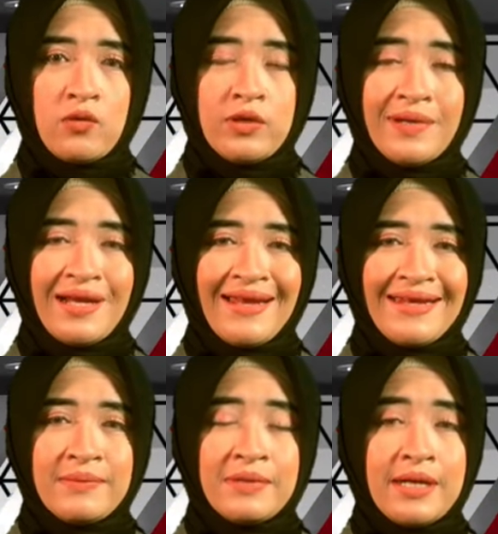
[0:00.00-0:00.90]
Ngawi
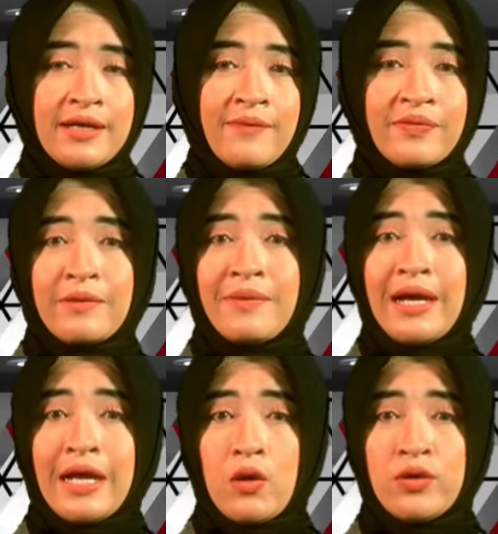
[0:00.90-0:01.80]
beralih menanam
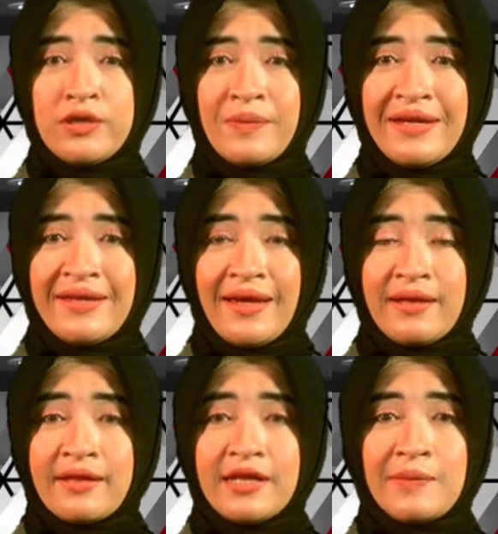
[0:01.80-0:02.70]
tembakau
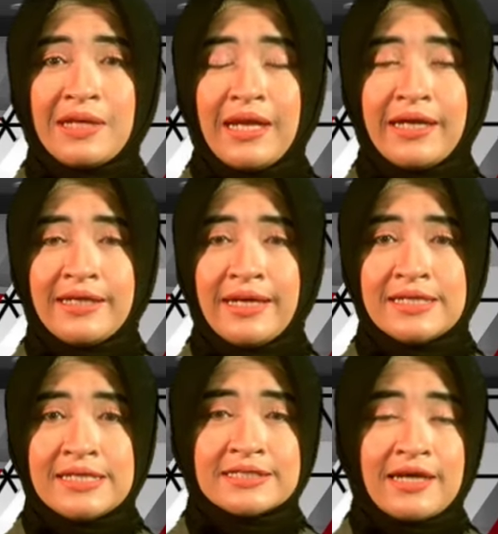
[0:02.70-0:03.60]
dibandingkan tanaman
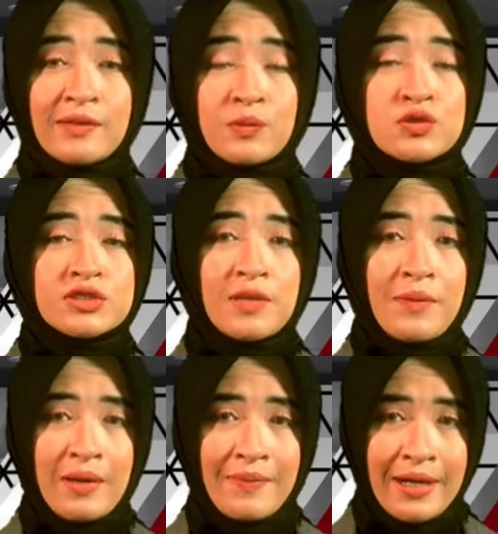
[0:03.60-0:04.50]
lainnya di saat
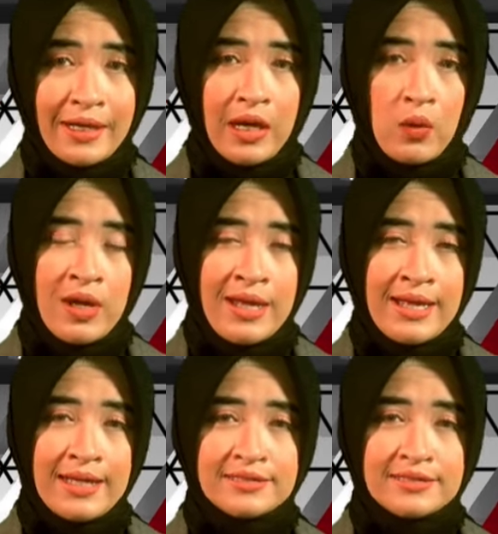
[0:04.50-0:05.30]
musim kemarau.